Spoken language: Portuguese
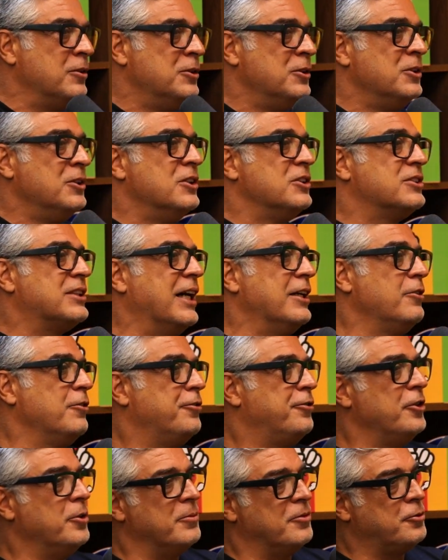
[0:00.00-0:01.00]
né? Sai do
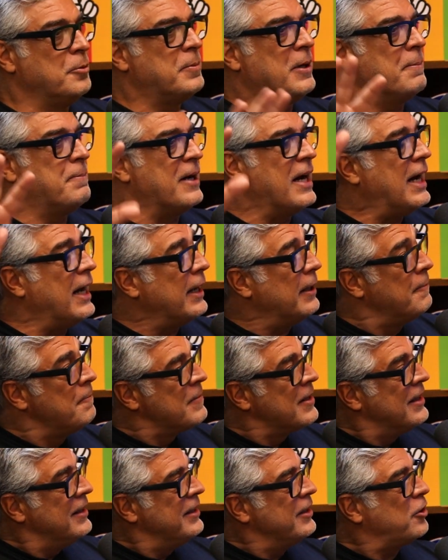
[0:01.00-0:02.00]
filme, fui pra praia.
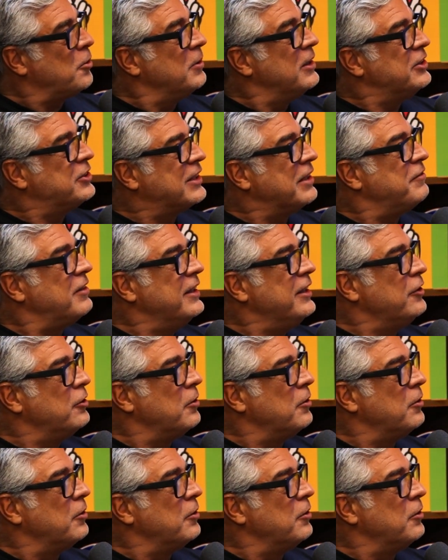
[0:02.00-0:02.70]
E como a gente estava indo